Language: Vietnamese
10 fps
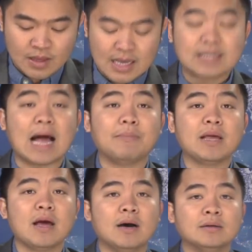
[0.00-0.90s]
Hiện tại bây
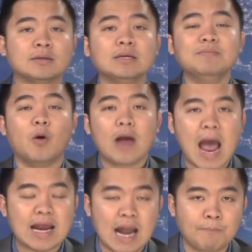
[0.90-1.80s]
giờ cứ mỗi
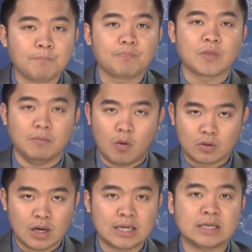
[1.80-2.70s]
2 năm thì
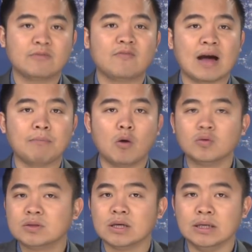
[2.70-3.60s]
một lần phải
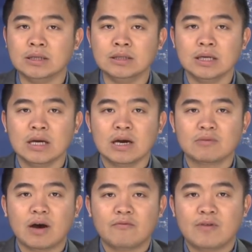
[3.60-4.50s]
bầu cử
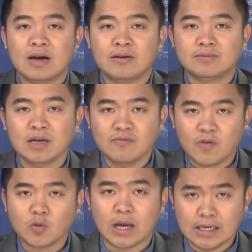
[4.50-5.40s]
và về chức
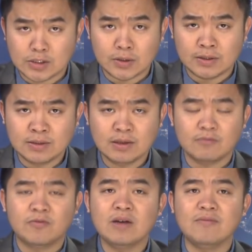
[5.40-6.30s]
vụ thị trưởng
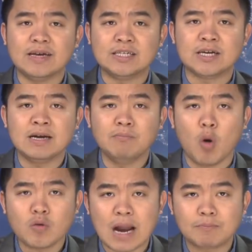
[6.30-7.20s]
với vị trí
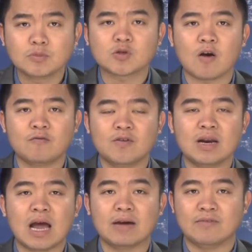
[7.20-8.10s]
4 năm so
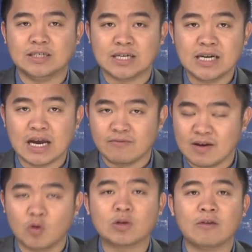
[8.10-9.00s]
với lại vị trí nghị
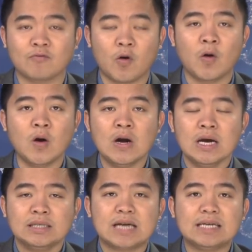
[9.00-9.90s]
viên của thành phố
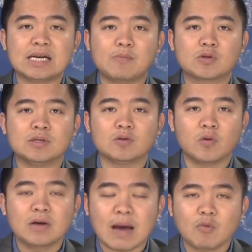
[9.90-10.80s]
gây ra một sự
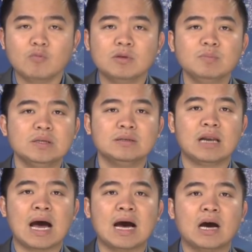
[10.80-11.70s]
tốn kém cũng giống như
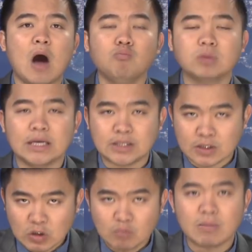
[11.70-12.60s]
là ông thị
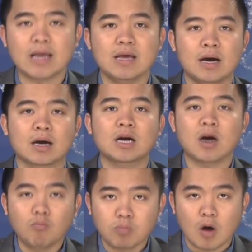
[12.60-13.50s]
trưởng lúc bấy giờ
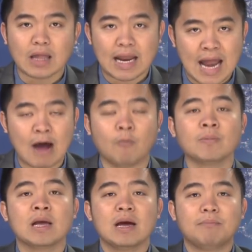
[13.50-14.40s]
không có thể nào
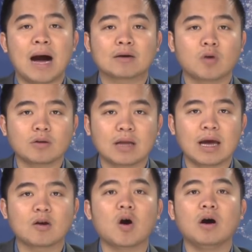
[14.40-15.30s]
mà có
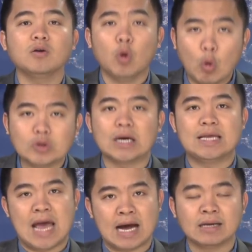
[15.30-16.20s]
thể có đủ thời
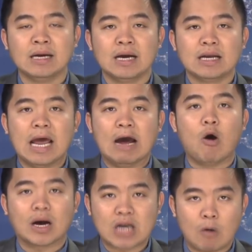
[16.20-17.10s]
gian để
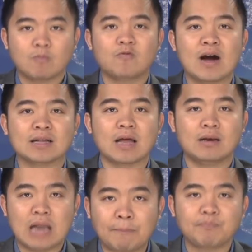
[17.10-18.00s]
hoạt động và
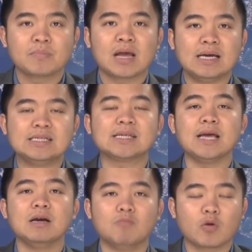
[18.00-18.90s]
thành lập hay
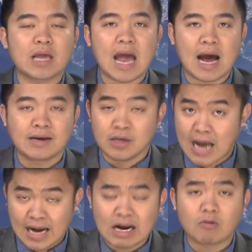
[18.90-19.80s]
xây dựng một à, dự
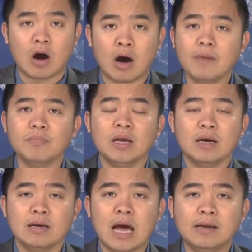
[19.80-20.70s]
án nào đó
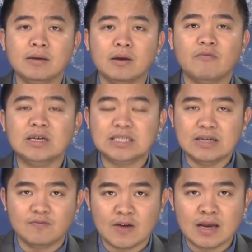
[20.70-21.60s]
nên với
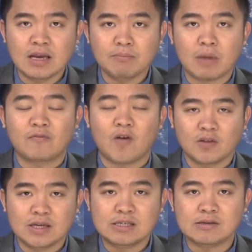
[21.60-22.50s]
chi phí mà phó
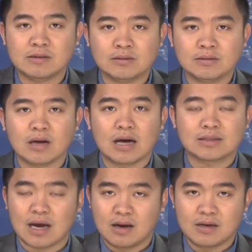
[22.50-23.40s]
thị trưởng à,
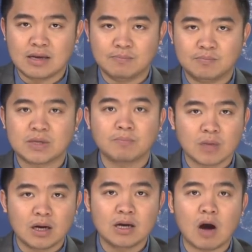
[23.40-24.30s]
Tyler Diệp sắp
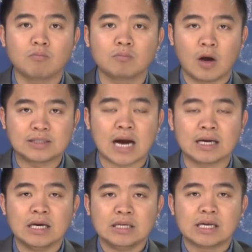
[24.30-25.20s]
tới ông nói rằng
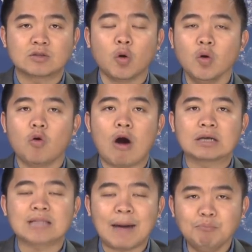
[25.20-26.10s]
sẽ tốn
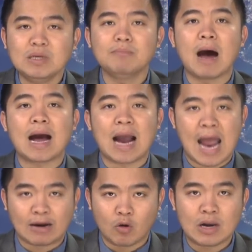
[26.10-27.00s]
khoảng
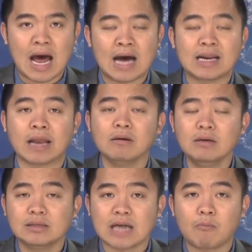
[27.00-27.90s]
83.000 đô la để
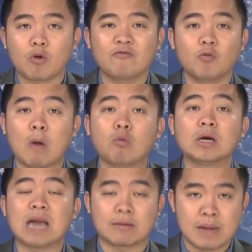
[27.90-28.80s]
đưa ra một cái vụ bầu
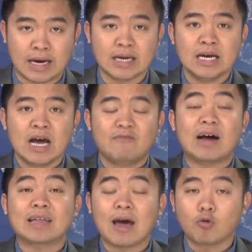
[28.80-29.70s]
cử đặc biệt
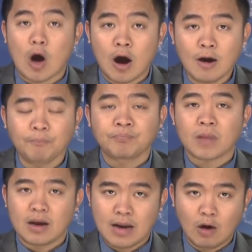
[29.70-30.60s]
và theo đó
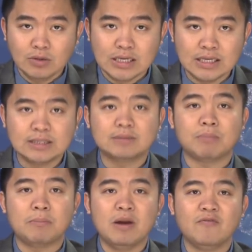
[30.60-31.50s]
nếu như
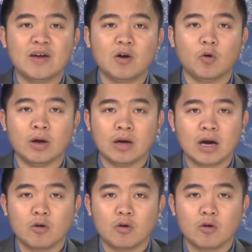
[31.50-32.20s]
mà bên phía ủy à,